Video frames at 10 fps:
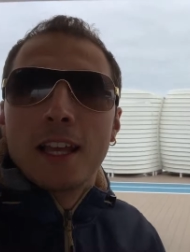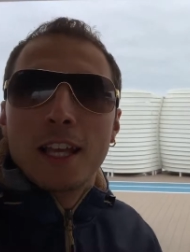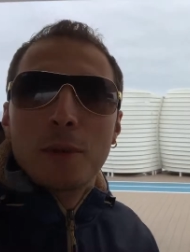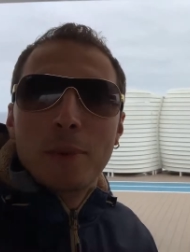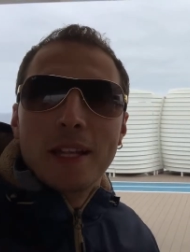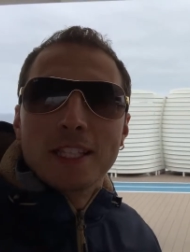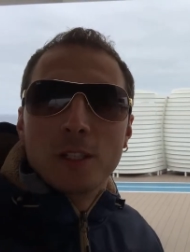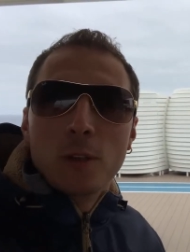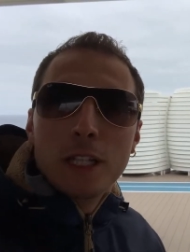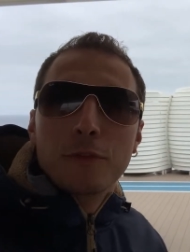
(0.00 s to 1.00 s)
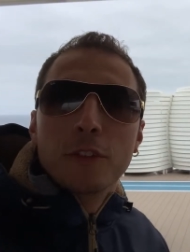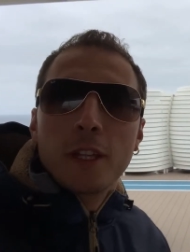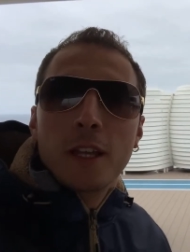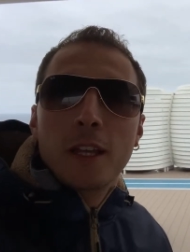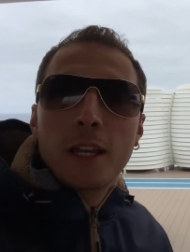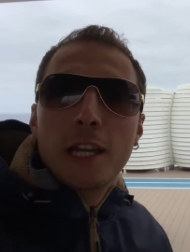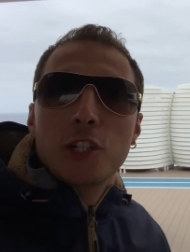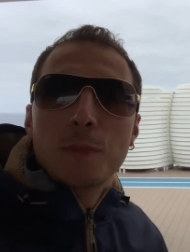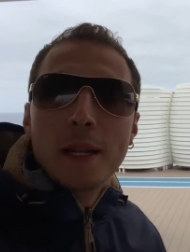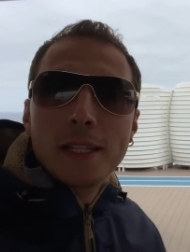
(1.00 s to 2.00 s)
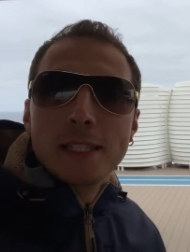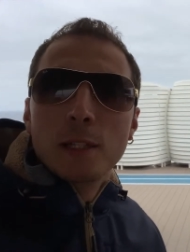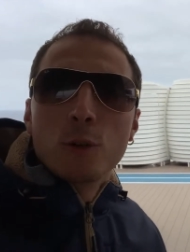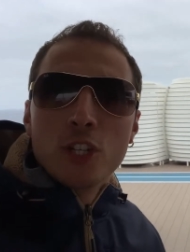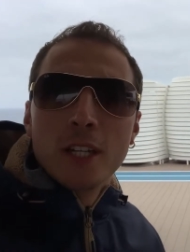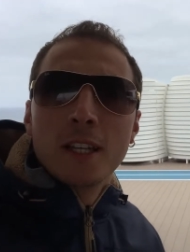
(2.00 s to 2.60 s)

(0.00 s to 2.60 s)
Ich bin jetzt hier gerade vor der Entspannungsloge